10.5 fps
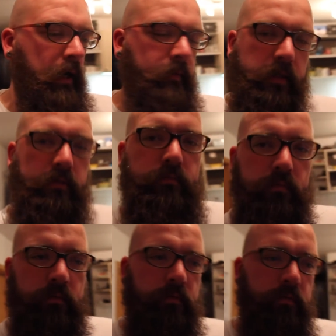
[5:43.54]
Aber
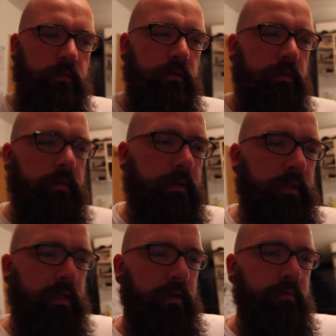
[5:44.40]

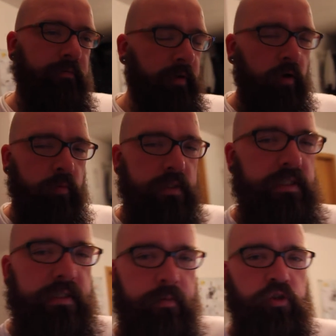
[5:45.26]
Warum
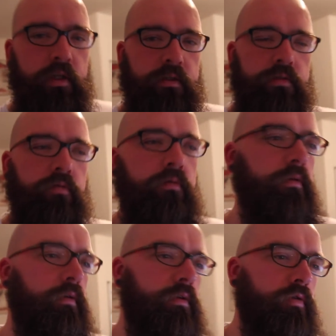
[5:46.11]
ist Snapchat so
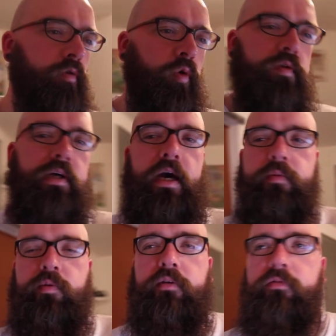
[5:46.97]
ein, so ein großer
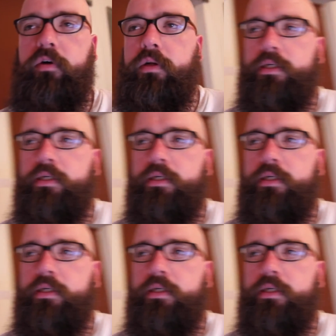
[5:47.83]
Hype geworden?